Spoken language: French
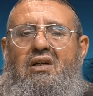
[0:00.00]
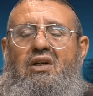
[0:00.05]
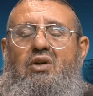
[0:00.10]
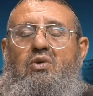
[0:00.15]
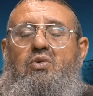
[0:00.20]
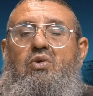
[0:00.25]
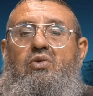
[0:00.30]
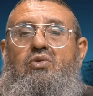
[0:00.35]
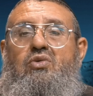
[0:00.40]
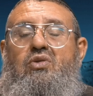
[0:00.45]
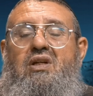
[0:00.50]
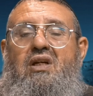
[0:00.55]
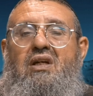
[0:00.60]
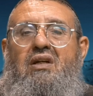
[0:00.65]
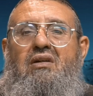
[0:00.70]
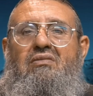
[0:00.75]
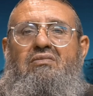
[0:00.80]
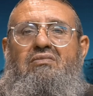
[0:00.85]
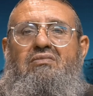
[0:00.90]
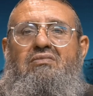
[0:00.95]
Ils lui ont
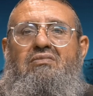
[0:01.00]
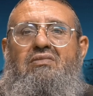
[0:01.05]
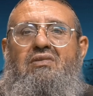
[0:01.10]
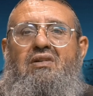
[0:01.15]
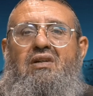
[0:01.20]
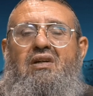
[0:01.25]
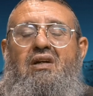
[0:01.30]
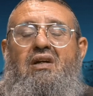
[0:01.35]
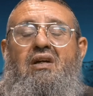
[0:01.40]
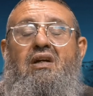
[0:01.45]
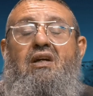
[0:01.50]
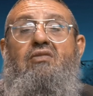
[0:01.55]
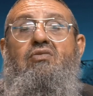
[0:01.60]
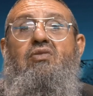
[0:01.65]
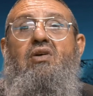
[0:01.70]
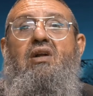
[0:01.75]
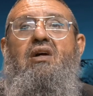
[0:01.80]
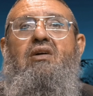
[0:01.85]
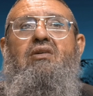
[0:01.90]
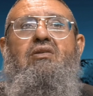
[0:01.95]
donné. Et
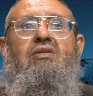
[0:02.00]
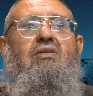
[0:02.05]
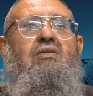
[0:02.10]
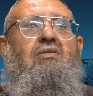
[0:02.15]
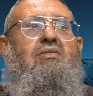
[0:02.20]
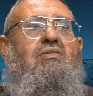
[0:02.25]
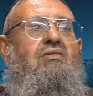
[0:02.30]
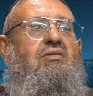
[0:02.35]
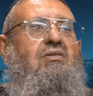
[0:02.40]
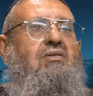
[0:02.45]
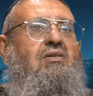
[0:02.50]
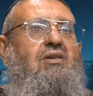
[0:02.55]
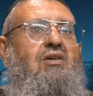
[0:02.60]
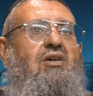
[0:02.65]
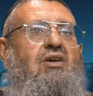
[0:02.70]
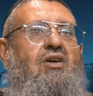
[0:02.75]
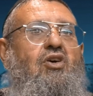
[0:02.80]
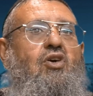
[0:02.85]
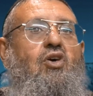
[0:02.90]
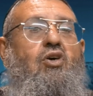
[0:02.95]
voilà que,
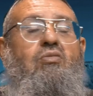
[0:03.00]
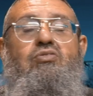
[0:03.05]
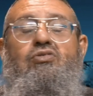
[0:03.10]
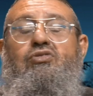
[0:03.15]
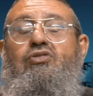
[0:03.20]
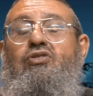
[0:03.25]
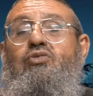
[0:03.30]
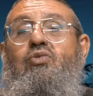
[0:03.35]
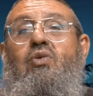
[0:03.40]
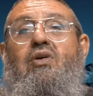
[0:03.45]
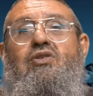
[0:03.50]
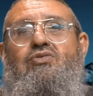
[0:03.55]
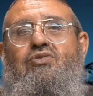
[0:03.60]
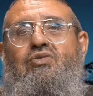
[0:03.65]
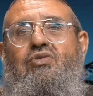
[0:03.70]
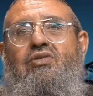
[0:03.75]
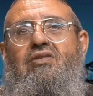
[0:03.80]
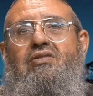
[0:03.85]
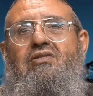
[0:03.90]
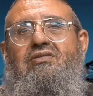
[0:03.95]
au bout de trois
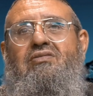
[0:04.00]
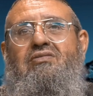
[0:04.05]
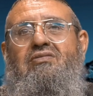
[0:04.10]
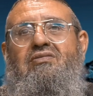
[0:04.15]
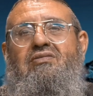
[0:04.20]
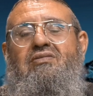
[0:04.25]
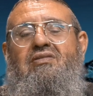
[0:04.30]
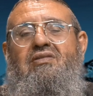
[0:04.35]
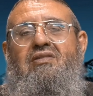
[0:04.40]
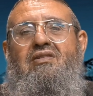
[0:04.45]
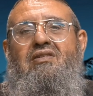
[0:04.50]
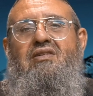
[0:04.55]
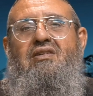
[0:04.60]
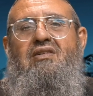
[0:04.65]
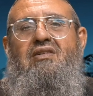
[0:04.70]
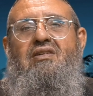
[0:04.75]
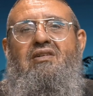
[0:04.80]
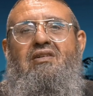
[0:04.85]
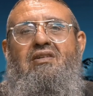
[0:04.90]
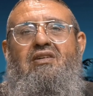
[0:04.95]
jours,
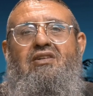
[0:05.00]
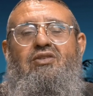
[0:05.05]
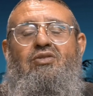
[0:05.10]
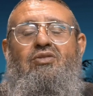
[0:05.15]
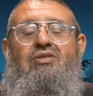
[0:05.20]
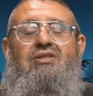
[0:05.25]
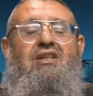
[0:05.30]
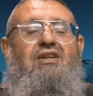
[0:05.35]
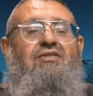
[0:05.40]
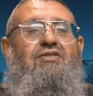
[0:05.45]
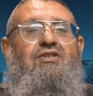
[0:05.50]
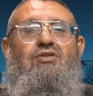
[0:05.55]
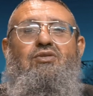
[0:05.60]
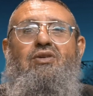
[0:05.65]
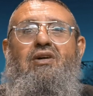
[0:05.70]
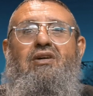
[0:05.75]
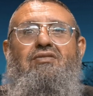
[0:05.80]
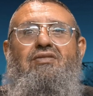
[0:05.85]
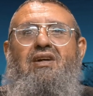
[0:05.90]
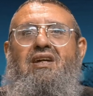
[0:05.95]
Yosef il
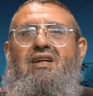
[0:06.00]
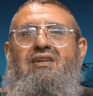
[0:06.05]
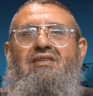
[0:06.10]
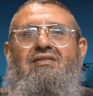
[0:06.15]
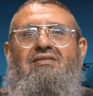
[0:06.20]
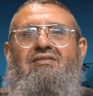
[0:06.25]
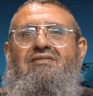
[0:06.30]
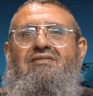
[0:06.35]
se réveille.